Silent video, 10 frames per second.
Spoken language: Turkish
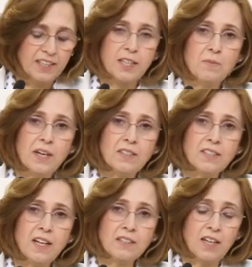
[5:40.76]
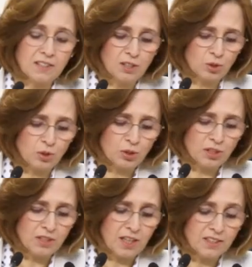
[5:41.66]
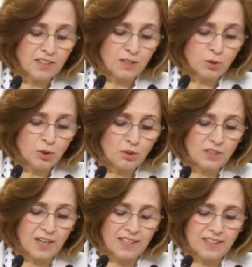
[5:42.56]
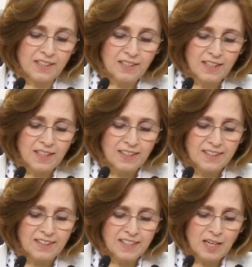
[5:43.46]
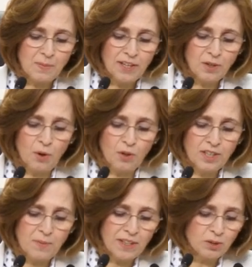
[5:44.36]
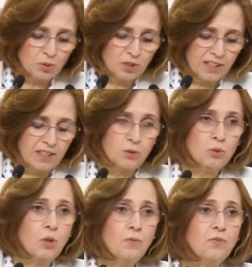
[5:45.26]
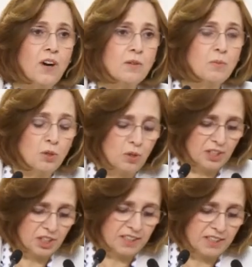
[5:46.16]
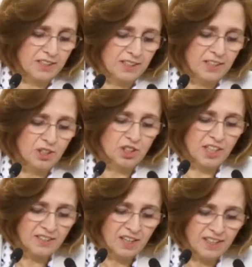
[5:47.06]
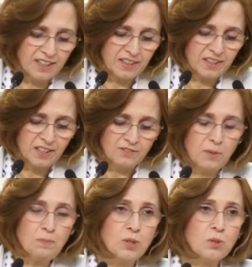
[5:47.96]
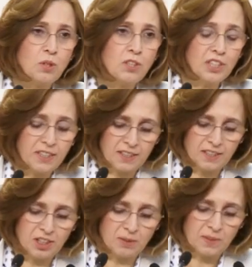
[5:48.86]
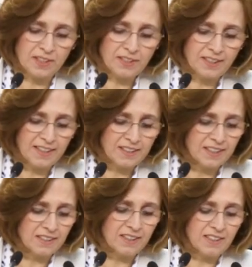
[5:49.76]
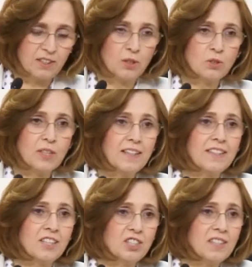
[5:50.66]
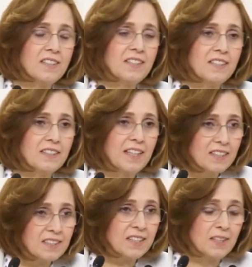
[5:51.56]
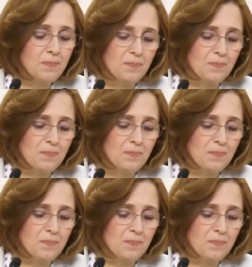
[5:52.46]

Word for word: Kimyasal kastros, kastrasyon dahil yinelemeyi önlemek üzere tüm farmakolojik, cerrahi ve psikolojik girişimlerin etkinliği gözden geçirildiğinde ise